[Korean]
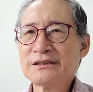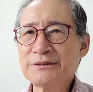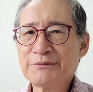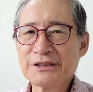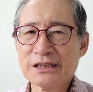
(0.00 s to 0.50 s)

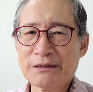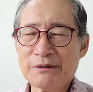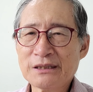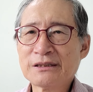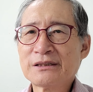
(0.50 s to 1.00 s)

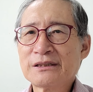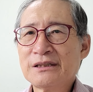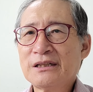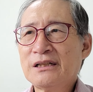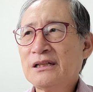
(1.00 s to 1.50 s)
글입니다만
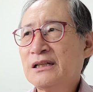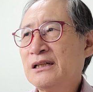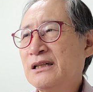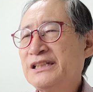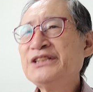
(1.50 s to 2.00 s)

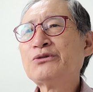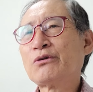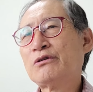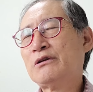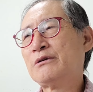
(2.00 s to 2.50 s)
예,
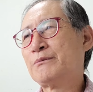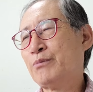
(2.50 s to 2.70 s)
인도를